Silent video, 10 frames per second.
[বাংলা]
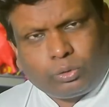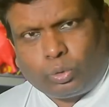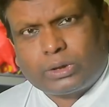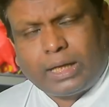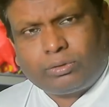
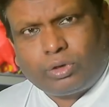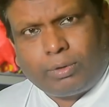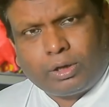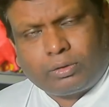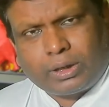দুর্দান্ত
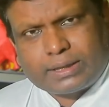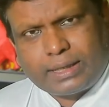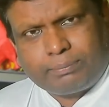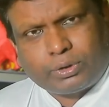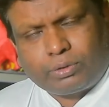বল
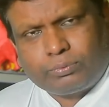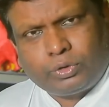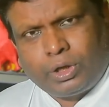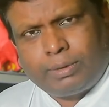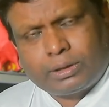করেছেন প্রথম
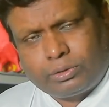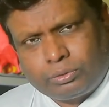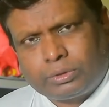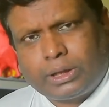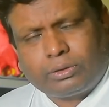দুই ওভার তো
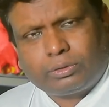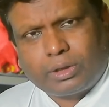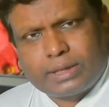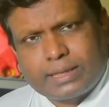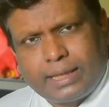দুর্দান্ত
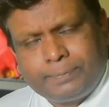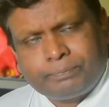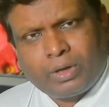করেছিলেন